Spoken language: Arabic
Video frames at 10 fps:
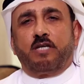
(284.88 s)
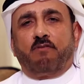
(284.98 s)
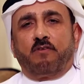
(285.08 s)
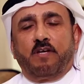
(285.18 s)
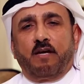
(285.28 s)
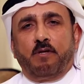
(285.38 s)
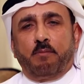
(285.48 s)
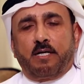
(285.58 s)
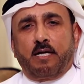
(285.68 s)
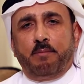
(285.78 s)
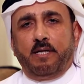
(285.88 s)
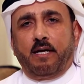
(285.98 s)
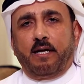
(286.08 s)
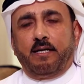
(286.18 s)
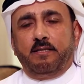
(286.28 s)
يسافر فيها في مركب
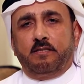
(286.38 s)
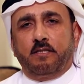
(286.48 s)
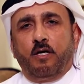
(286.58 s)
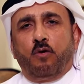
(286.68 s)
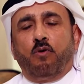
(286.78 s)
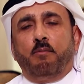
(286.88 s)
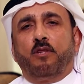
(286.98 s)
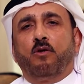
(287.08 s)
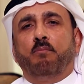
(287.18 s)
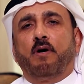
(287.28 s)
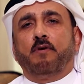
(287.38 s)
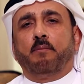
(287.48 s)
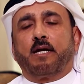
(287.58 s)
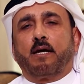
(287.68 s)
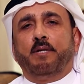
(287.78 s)
إلى الهند ومن ثم
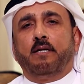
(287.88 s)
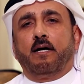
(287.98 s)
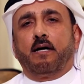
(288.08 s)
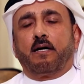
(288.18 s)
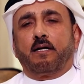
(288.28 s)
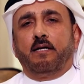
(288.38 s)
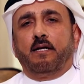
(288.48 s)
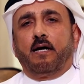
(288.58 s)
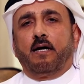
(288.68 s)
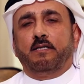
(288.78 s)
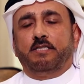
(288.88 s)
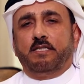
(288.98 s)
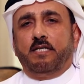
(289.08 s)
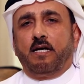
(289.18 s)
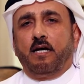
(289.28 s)
في مركب آخر إلى
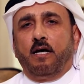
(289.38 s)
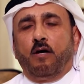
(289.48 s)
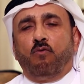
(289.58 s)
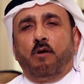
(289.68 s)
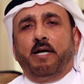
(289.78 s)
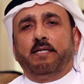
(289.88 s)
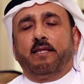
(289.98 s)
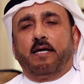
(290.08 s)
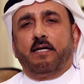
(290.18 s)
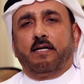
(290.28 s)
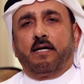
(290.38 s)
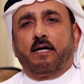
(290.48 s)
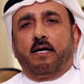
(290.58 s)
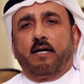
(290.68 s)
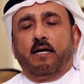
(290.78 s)
جدة وبعد
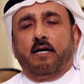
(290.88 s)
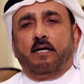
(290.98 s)
ذلك